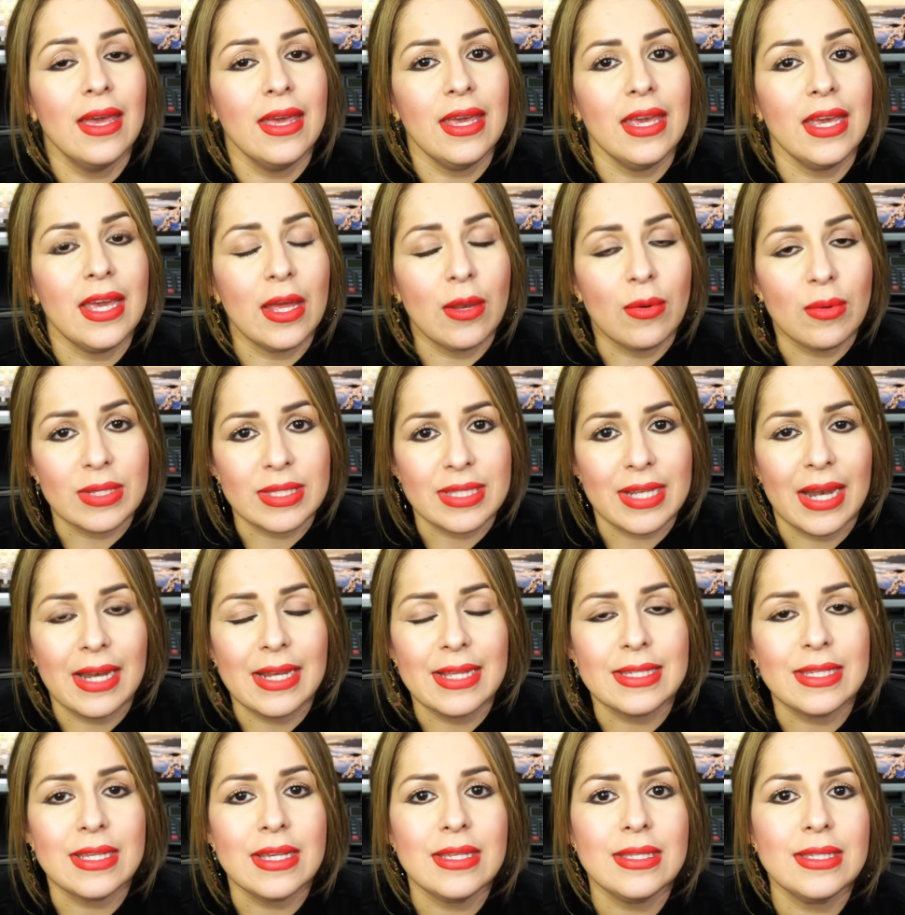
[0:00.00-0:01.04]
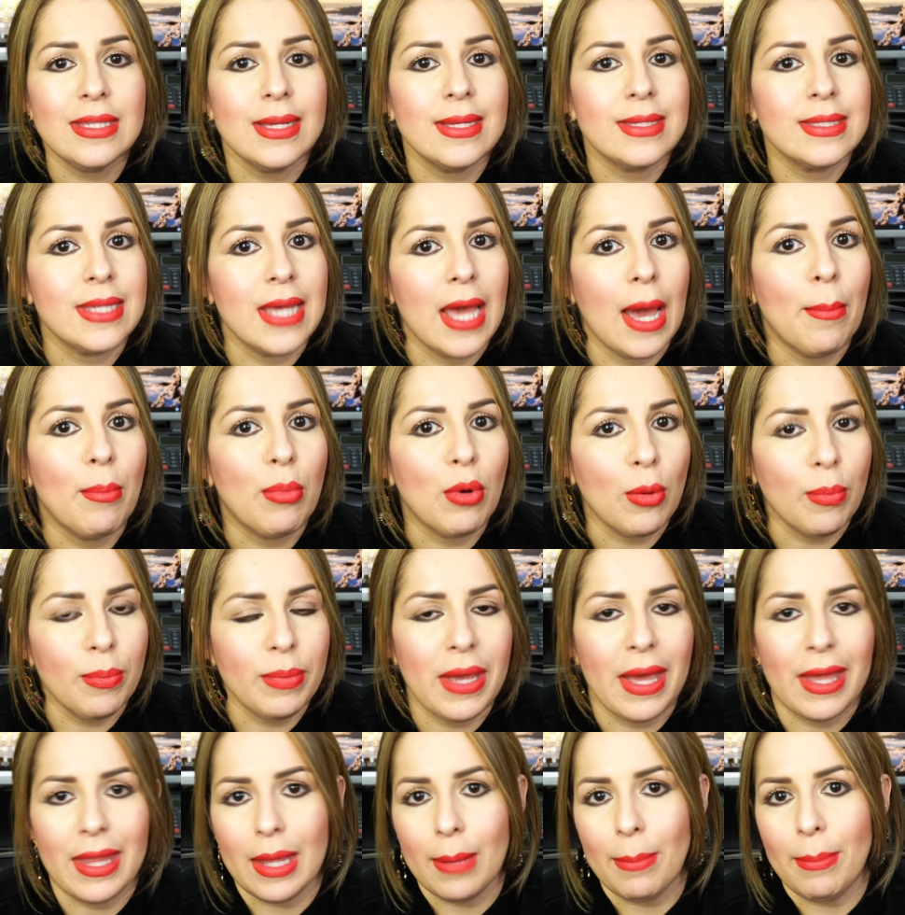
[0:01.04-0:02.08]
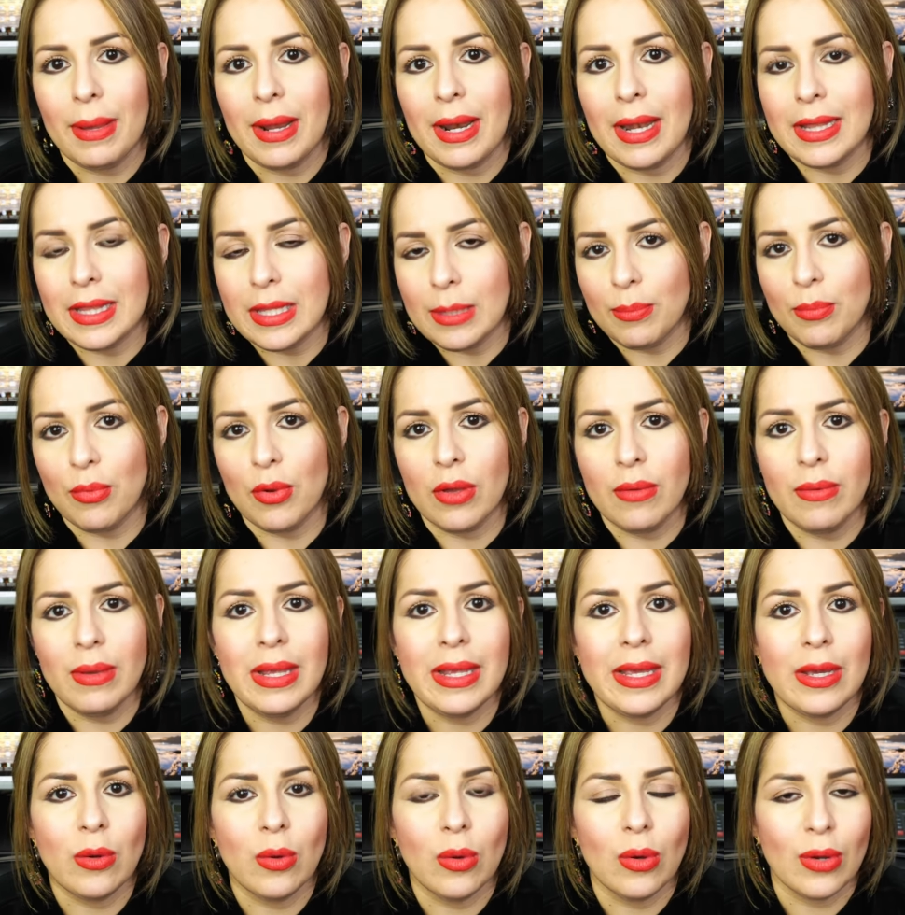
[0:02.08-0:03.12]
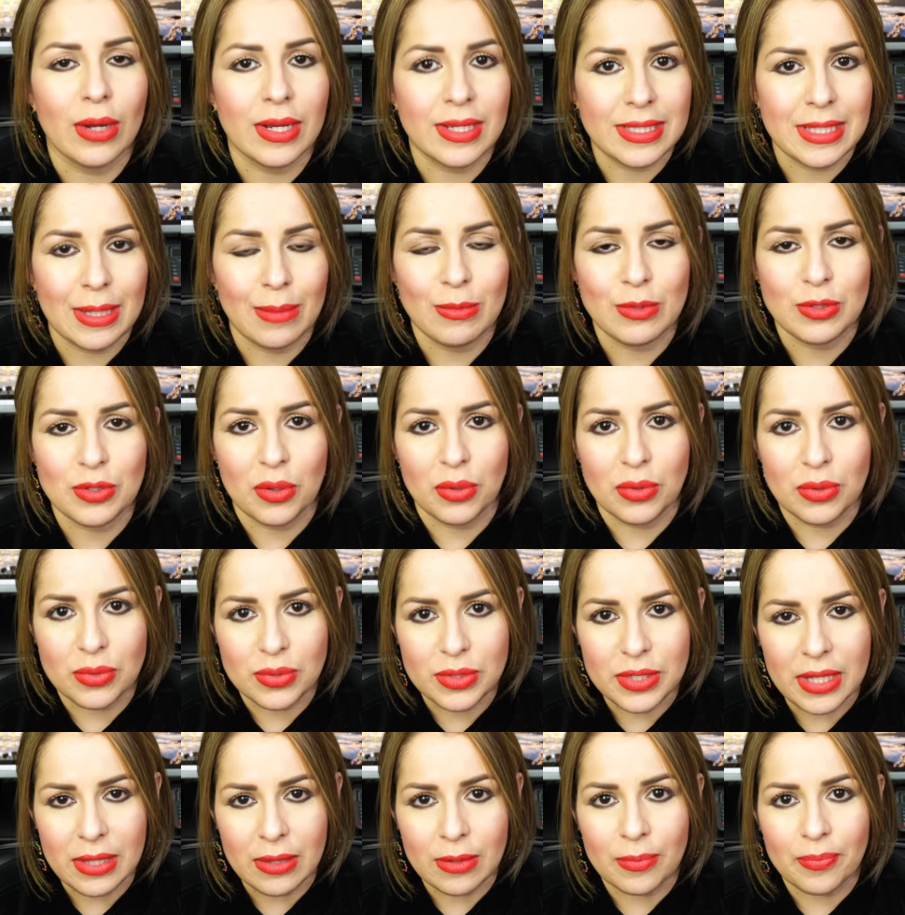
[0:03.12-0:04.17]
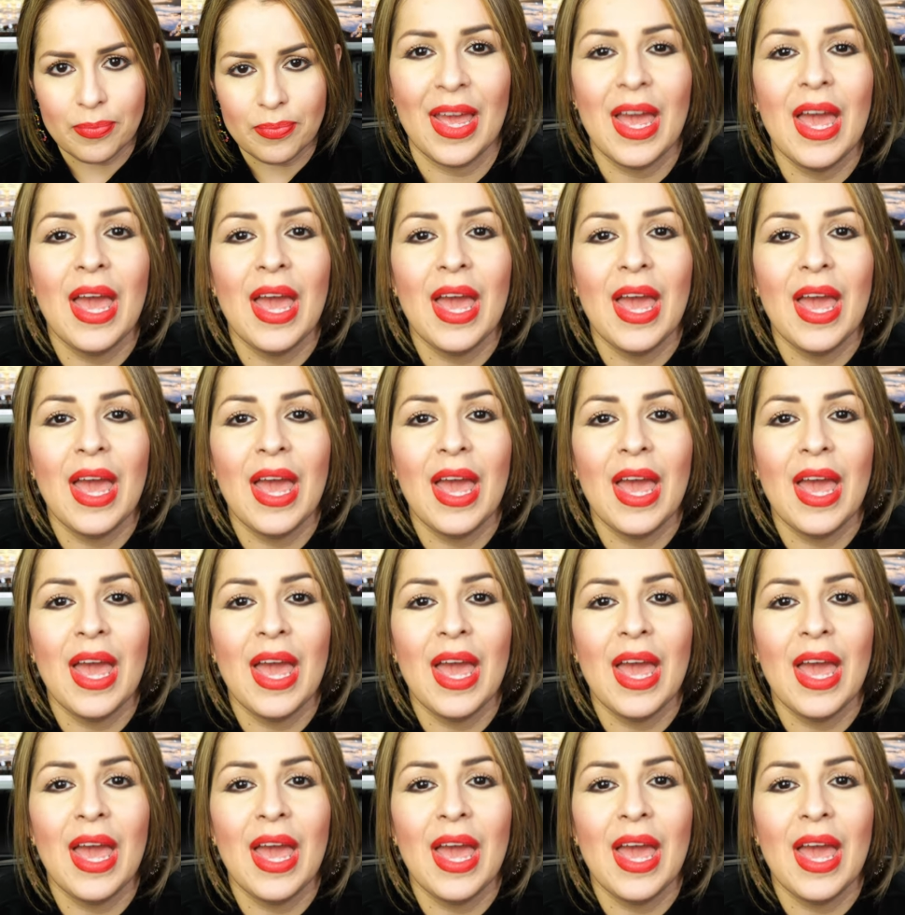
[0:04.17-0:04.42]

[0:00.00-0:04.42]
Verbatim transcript: y que nuestra licencia sea apropiada para el tipo de vehículo que estamos conduciendo.